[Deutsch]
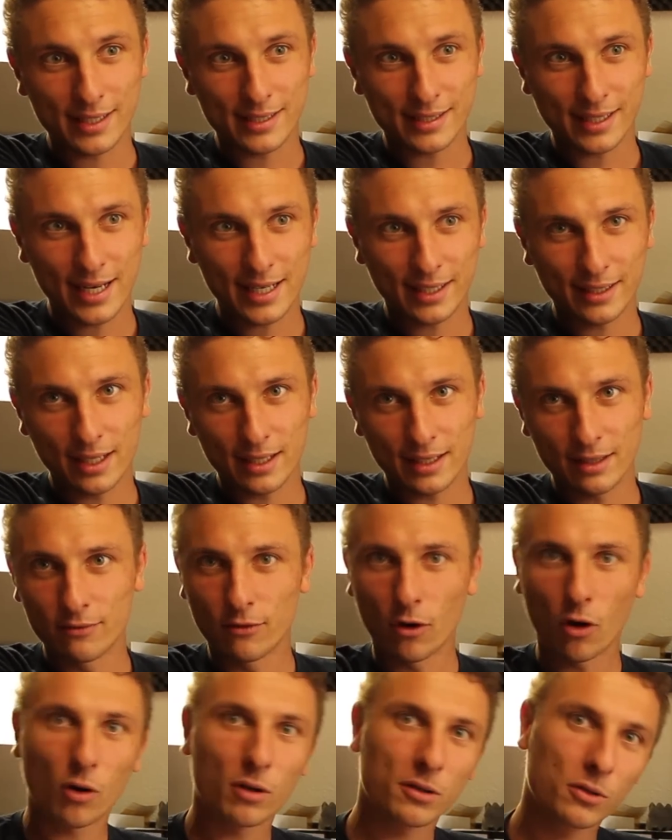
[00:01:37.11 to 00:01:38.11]
es regnet eine
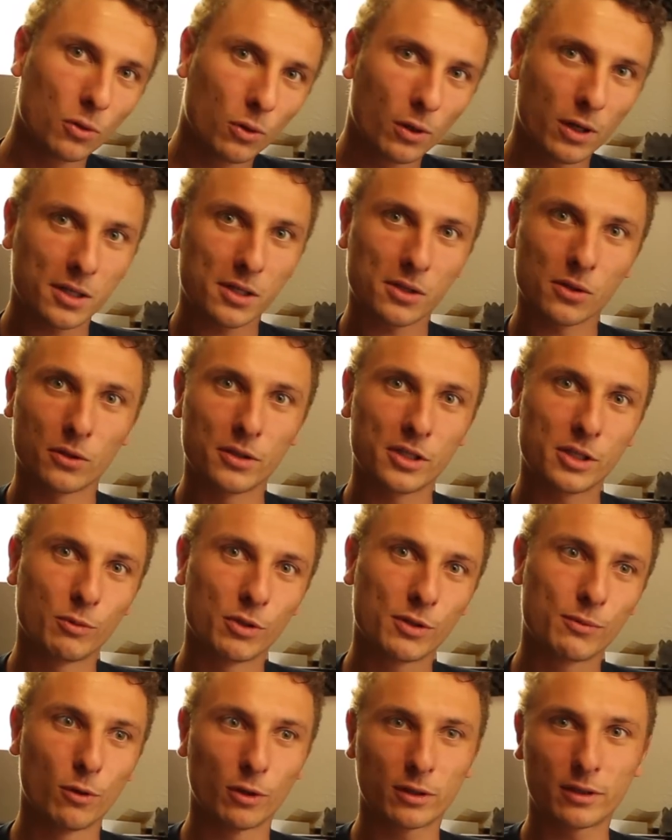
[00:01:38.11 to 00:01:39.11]
Woche durch und ich
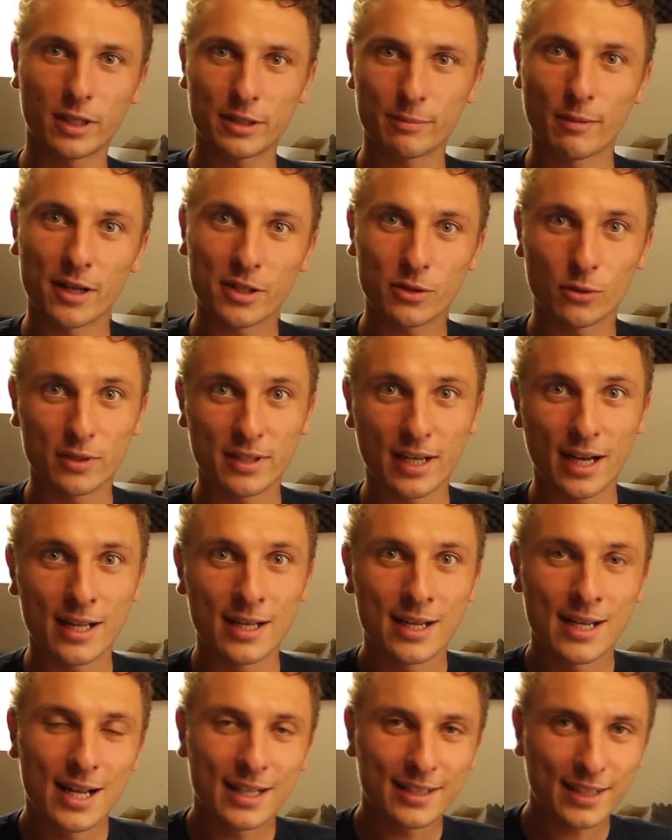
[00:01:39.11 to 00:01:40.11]
muss wirklich mal ins
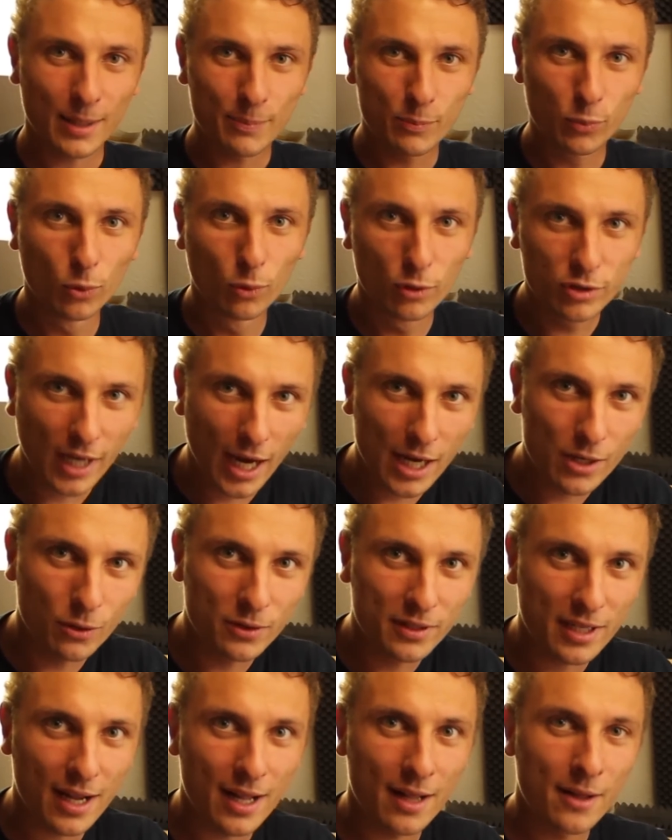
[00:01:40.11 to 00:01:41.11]
Hotel. Dann buche ich ein
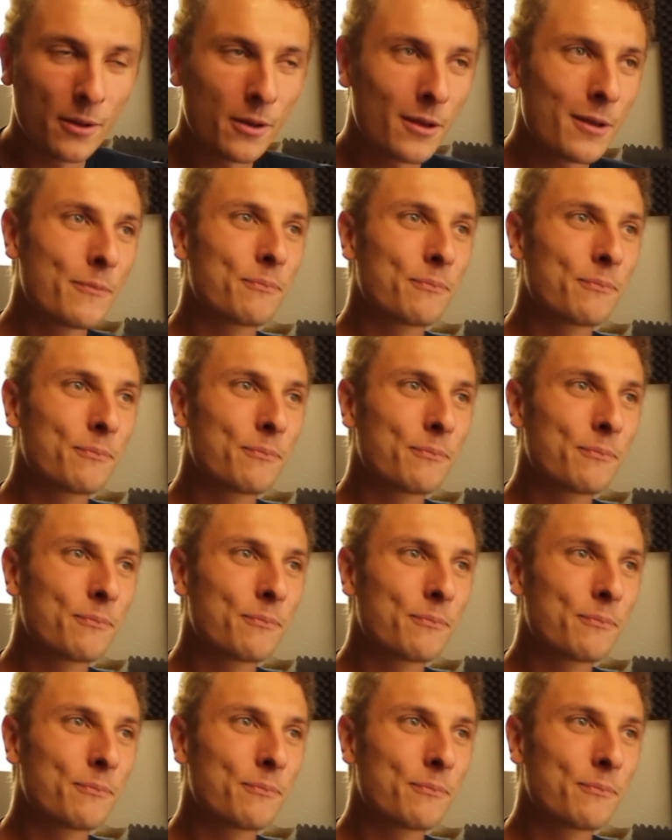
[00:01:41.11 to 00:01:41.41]
Hotel.